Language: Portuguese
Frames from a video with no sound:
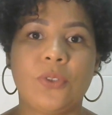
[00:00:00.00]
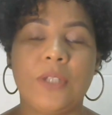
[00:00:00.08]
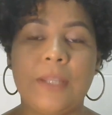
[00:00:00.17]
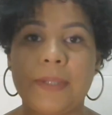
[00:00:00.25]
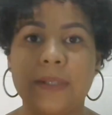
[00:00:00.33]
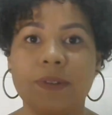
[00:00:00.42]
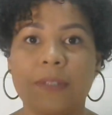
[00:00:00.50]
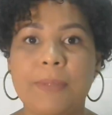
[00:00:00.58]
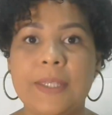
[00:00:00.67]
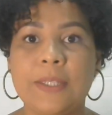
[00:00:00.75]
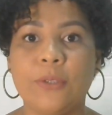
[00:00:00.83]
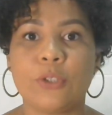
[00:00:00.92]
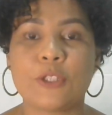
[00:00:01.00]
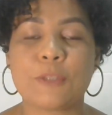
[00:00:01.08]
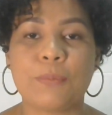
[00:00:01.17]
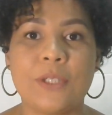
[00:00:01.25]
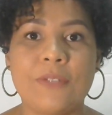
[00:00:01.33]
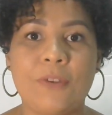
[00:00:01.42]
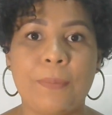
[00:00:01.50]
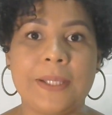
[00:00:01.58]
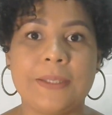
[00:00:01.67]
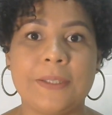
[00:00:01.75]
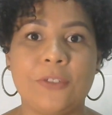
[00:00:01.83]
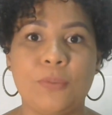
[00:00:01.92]
Lembrando também que eu estou disponível para
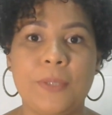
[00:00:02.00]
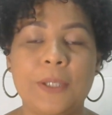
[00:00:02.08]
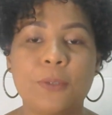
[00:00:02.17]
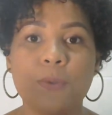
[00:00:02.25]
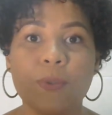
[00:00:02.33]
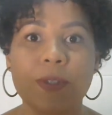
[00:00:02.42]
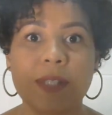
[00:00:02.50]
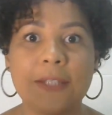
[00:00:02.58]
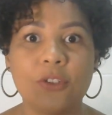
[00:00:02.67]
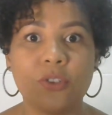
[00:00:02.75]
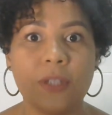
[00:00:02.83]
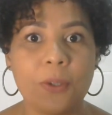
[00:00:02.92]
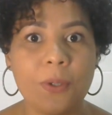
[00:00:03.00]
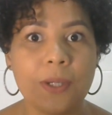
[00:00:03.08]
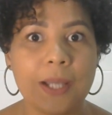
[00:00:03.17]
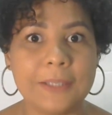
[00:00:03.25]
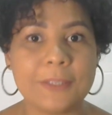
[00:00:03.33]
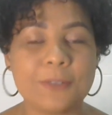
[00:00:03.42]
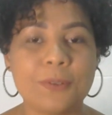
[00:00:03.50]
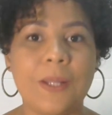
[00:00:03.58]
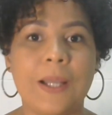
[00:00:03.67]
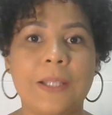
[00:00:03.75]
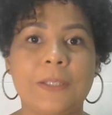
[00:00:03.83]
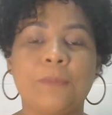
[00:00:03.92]
atendimento no site Tarot Cartas
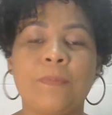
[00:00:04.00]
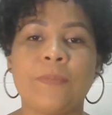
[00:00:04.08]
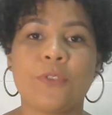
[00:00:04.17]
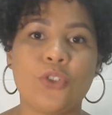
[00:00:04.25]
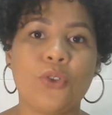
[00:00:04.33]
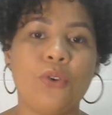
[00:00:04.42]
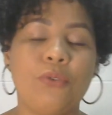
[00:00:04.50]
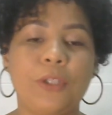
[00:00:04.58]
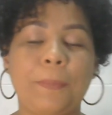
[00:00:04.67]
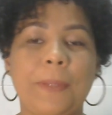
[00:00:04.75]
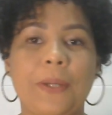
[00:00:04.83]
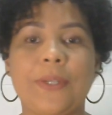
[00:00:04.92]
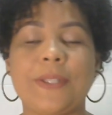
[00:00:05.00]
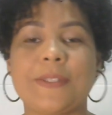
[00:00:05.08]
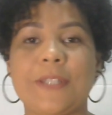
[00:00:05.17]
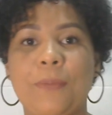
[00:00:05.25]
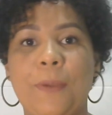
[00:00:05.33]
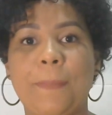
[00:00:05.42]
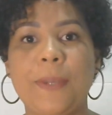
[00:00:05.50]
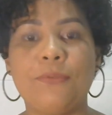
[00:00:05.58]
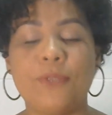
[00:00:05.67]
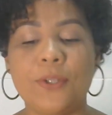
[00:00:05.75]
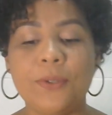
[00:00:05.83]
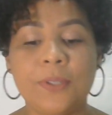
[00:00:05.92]
Online. Te convido para conhecer o meu
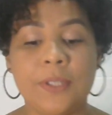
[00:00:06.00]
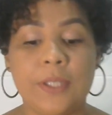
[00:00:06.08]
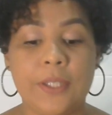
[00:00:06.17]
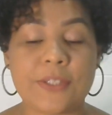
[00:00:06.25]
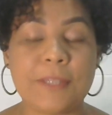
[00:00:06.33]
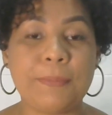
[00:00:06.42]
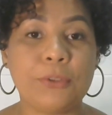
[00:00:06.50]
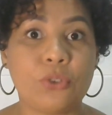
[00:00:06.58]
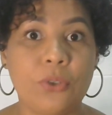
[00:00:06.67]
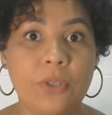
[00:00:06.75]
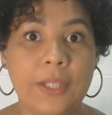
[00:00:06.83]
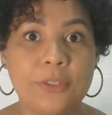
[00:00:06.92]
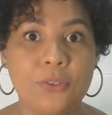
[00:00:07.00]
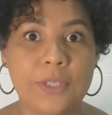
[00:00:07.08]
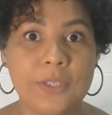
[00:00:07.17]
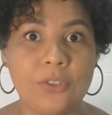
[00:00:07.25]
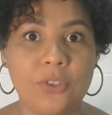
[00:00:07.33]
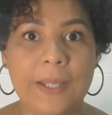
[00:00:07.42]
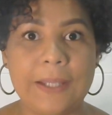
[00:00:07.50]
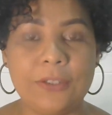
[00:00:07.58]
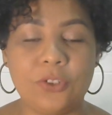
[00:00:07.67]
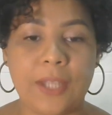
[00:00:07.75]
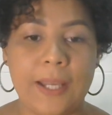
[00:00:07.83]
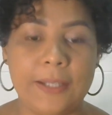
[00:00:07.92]
perfil, eu sempre estou online durante
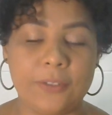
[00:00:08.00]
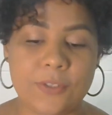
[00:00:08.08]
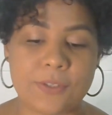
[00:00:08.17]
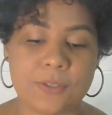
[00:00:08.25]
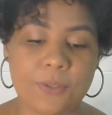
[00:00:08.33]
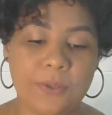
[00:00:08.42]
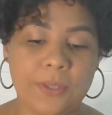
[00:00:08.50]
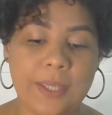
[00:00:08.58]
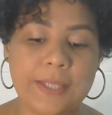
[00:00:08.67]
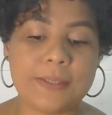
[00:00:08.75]
as tardes, ok?